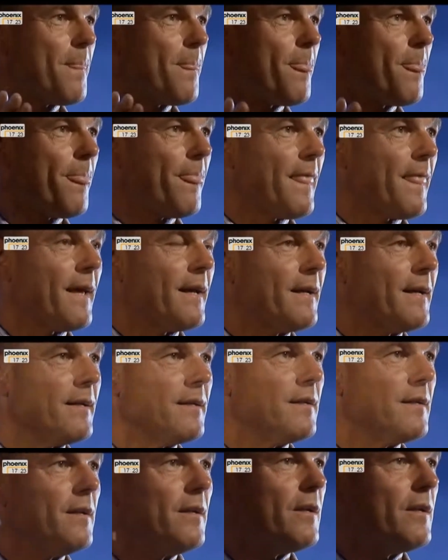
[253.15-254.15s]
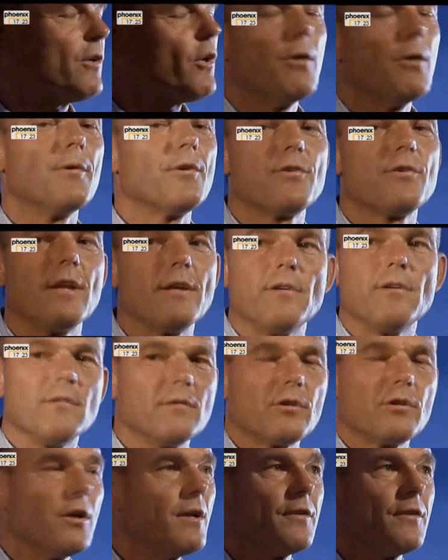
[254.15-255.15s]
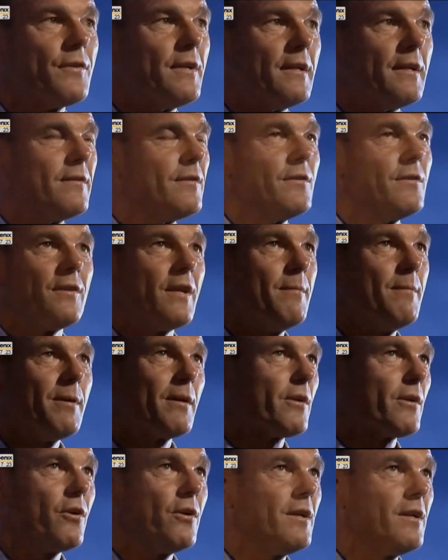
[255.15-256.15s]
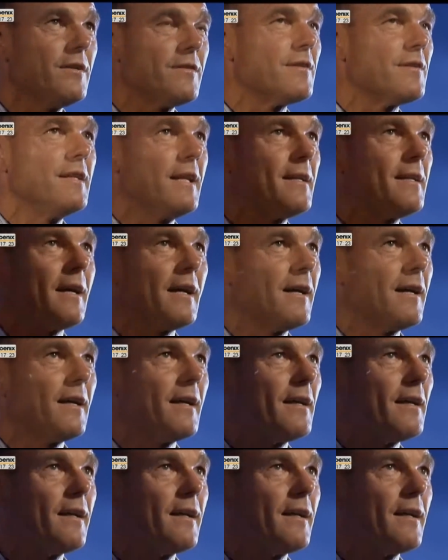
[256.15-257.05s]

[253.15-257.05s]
Sie selber haben es nicht gemerkt? Können es nicht, können es nicht. Sie selber können es nicht